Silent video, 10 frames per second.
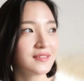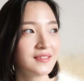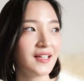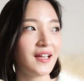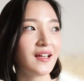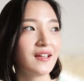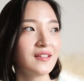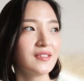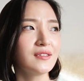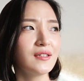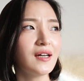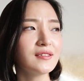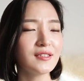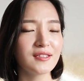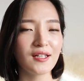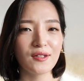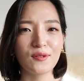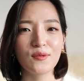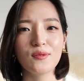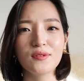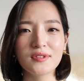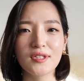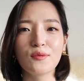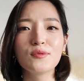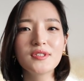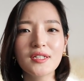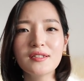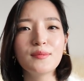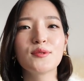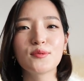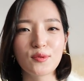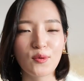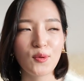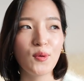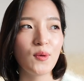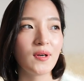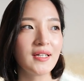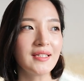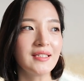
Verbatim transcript: 근데 항상 이렇게 제 옷장을 봐도 그렇고